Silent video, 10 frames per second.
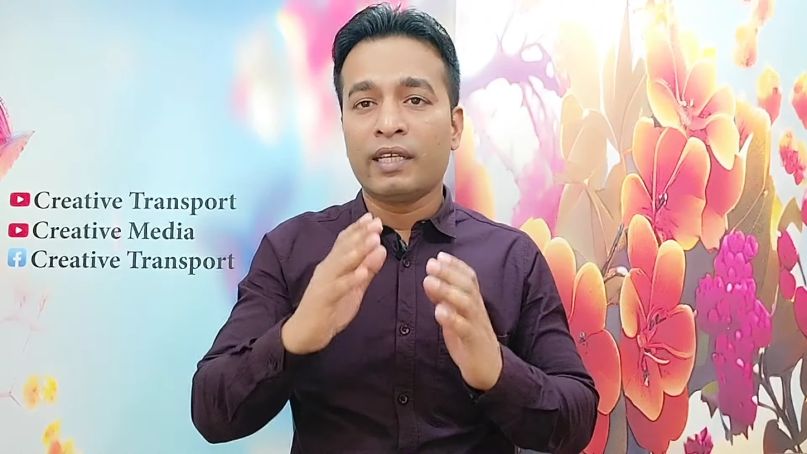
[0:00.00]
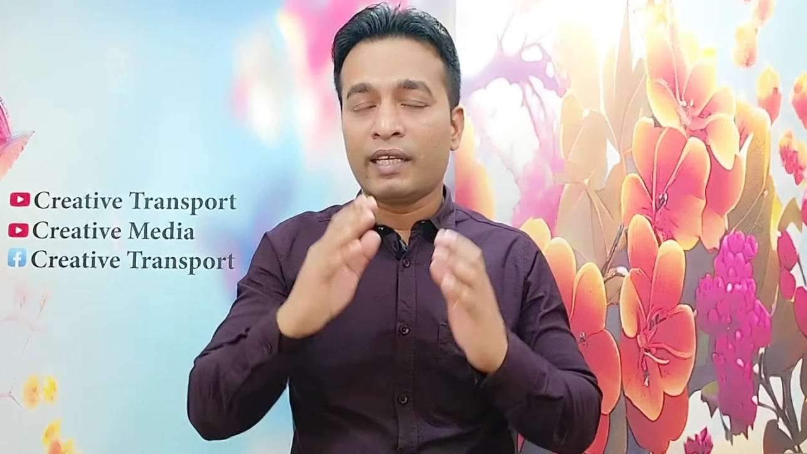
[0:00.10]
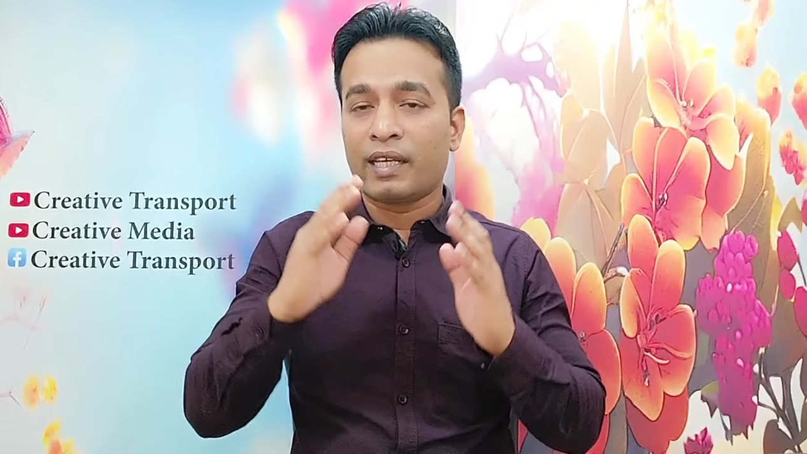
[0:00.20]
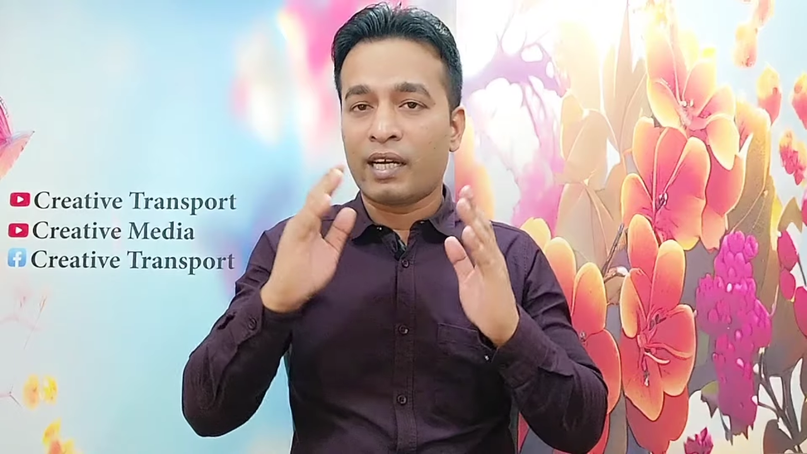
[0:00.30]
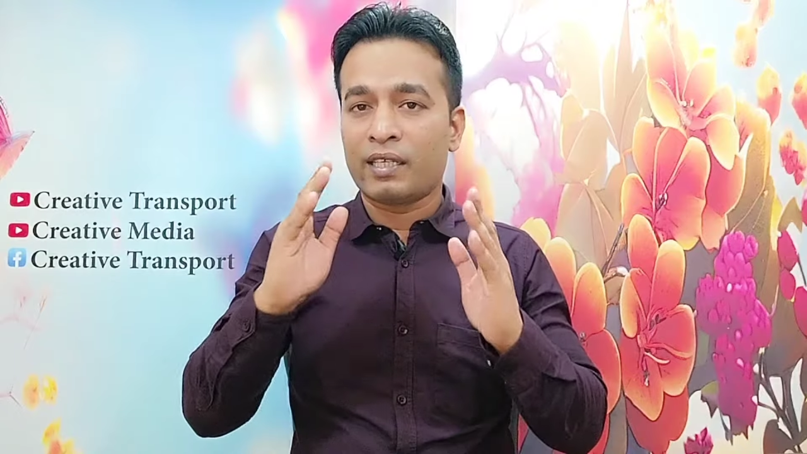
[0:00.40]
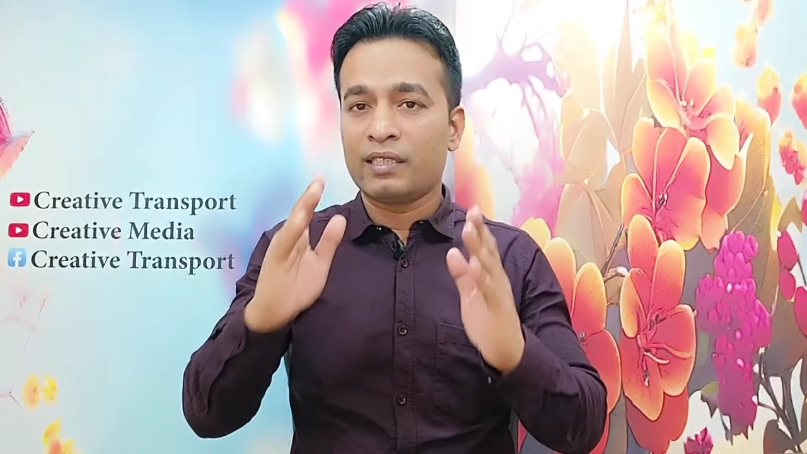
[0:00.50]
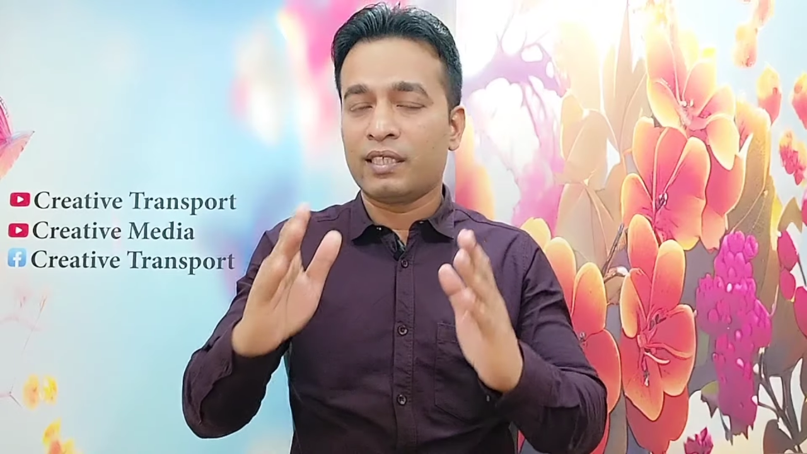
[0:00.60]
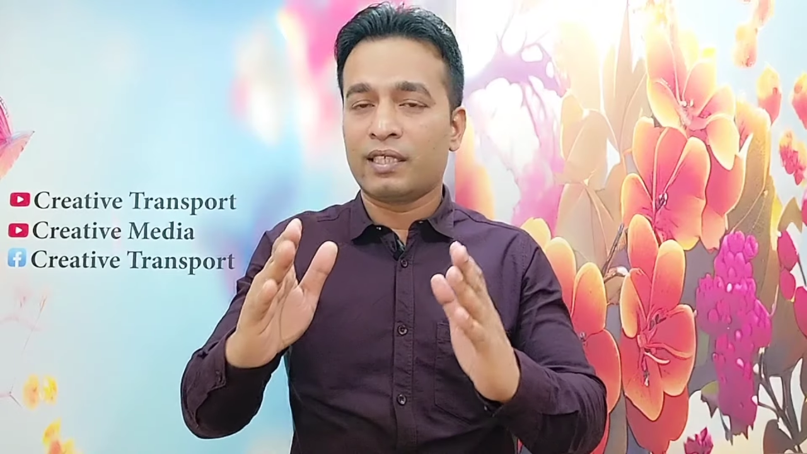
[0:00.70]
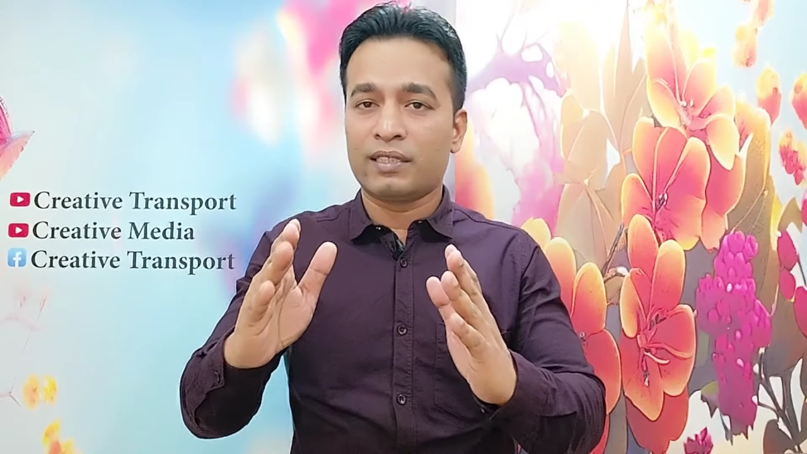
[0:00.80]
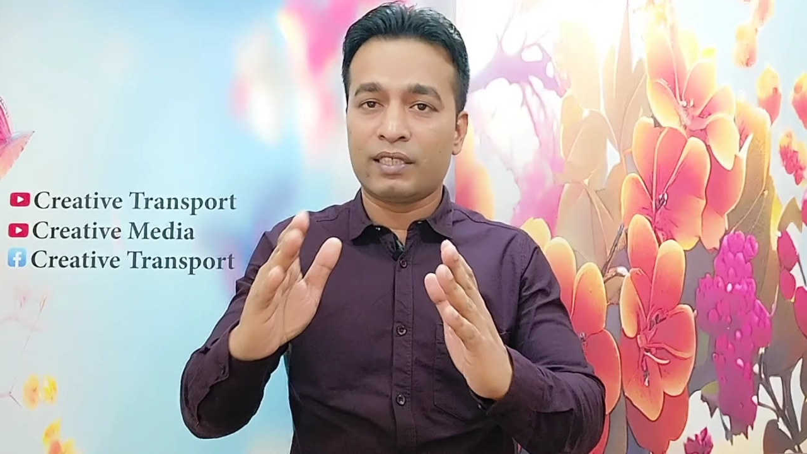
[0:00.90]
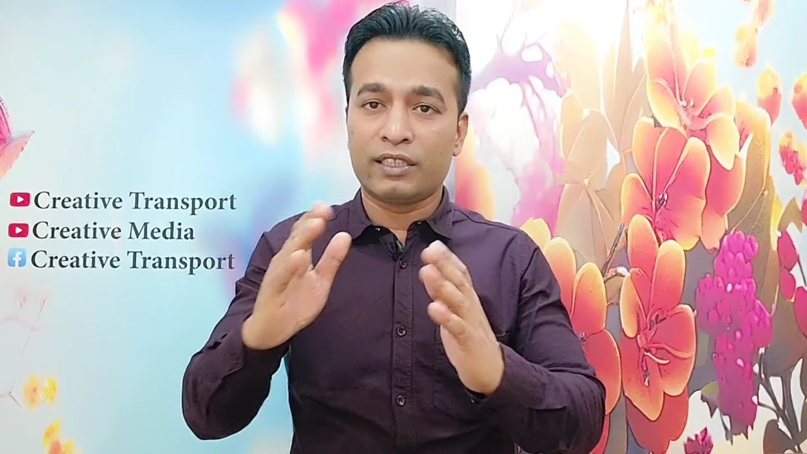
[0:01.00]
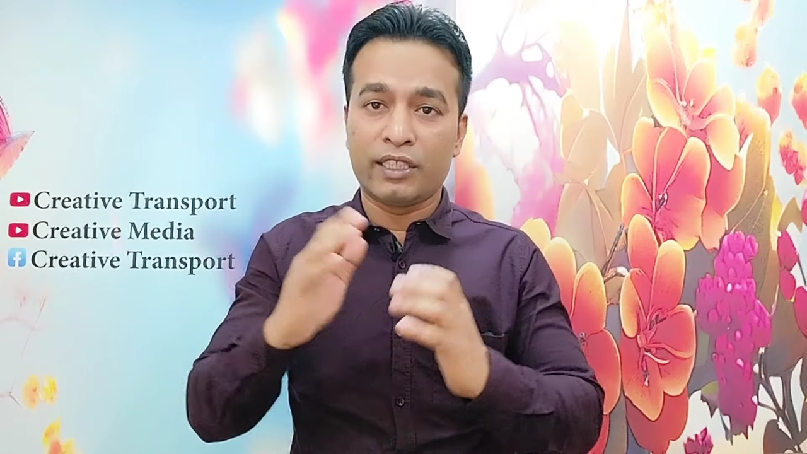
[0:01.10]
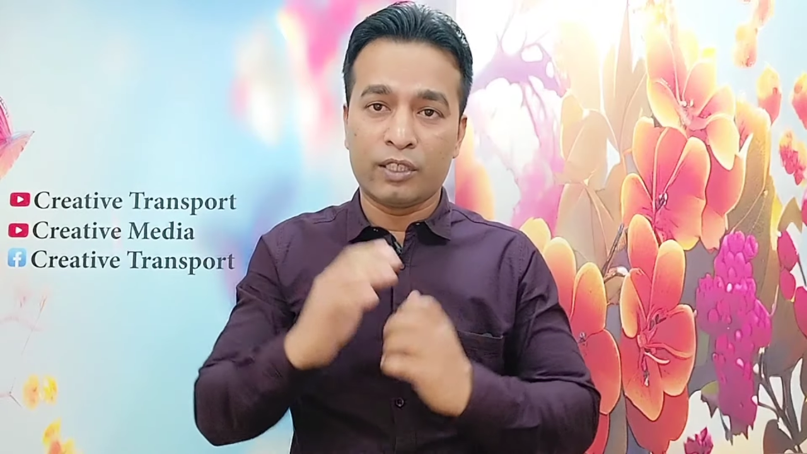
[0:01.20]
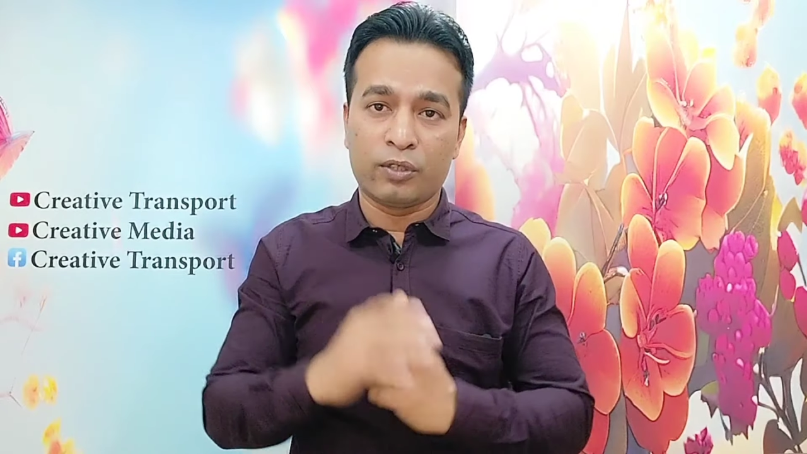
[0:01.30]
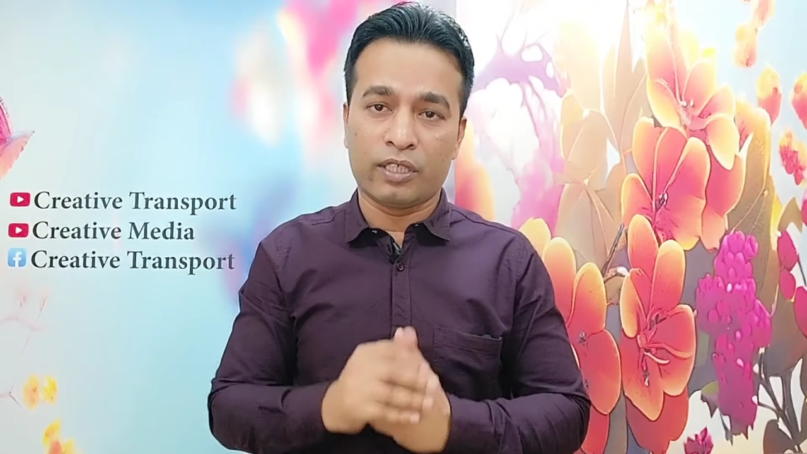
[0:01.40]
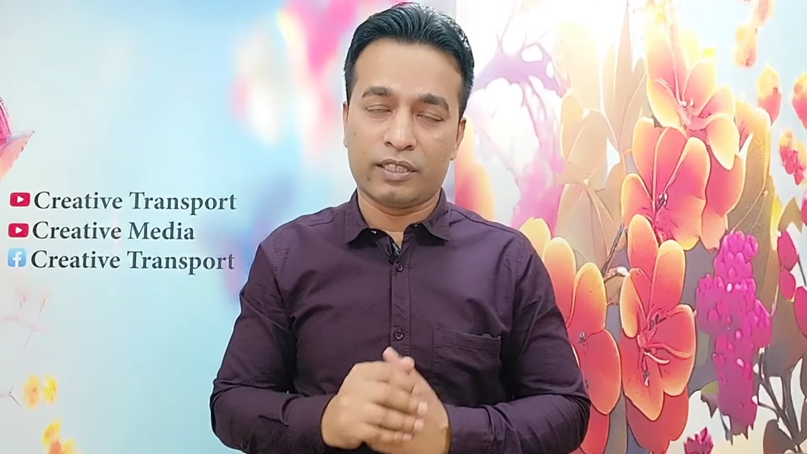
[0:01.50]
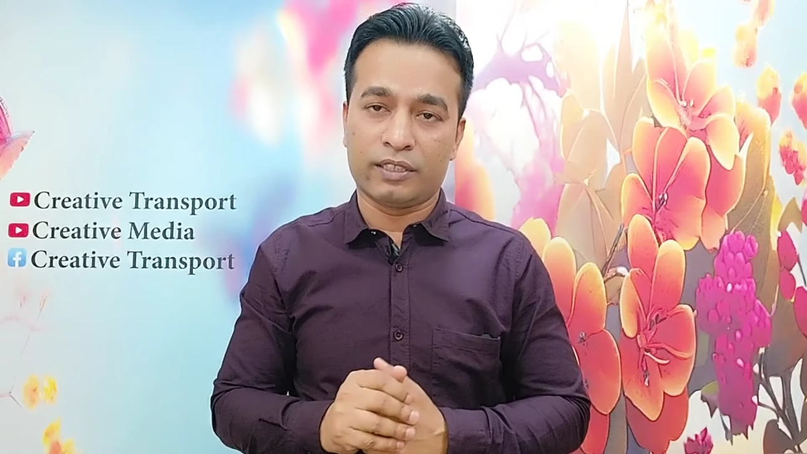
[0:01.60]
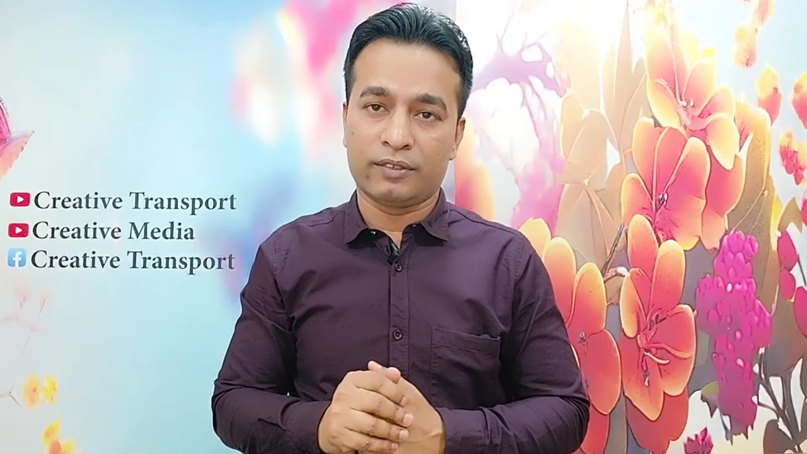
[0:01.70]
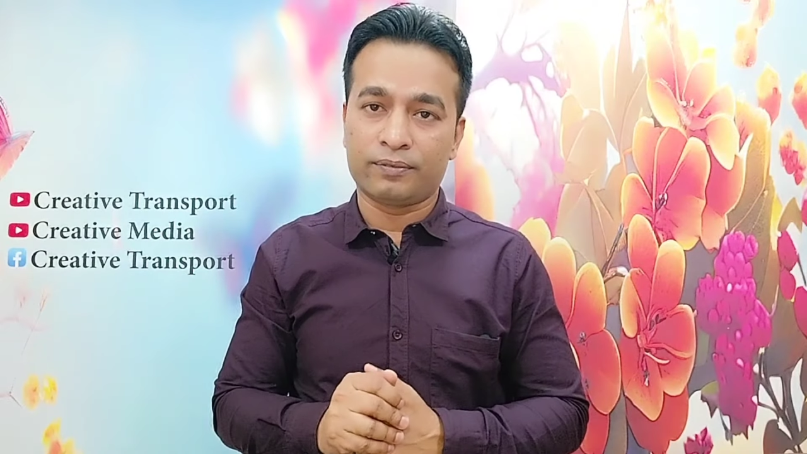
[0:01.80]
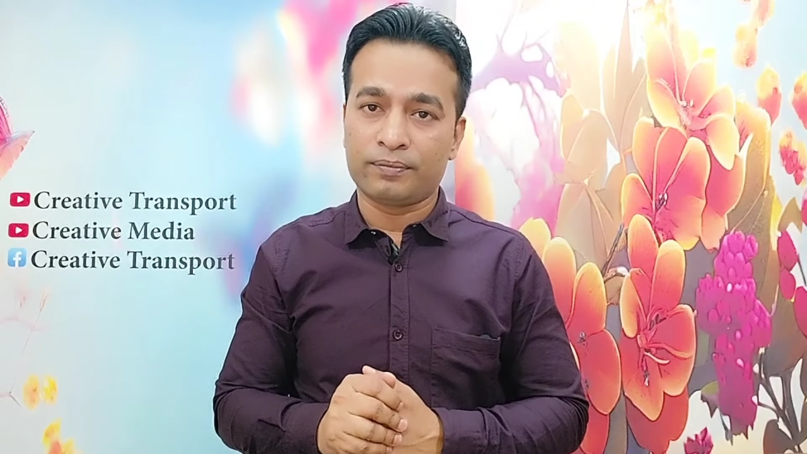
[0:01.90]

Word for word: এই কার্ডটি তাদের কাছে শেষ হয়ে গেছে